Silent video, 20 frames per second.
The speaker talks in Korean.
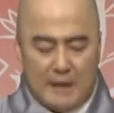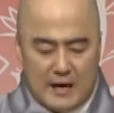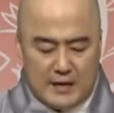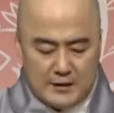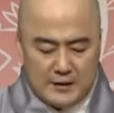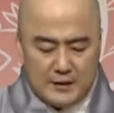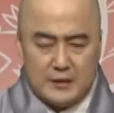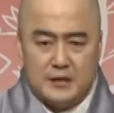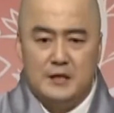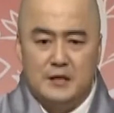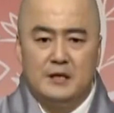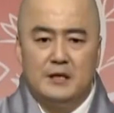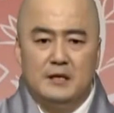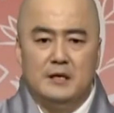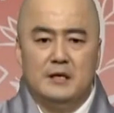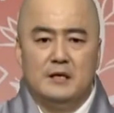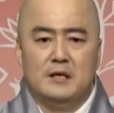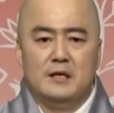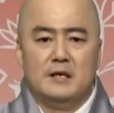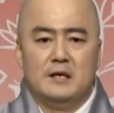
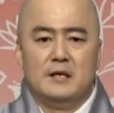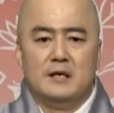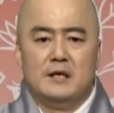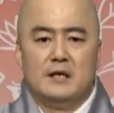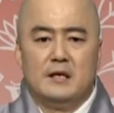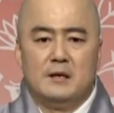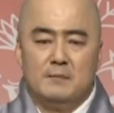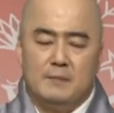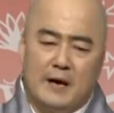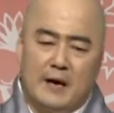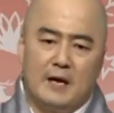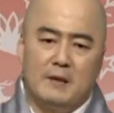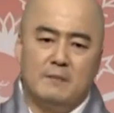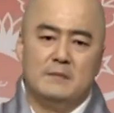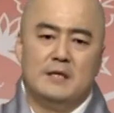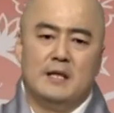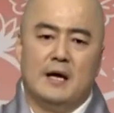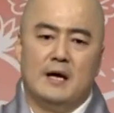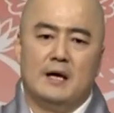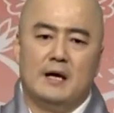만드시기를
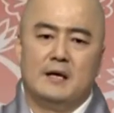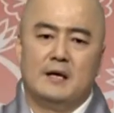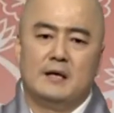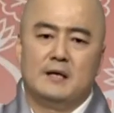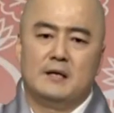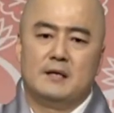바랍니다.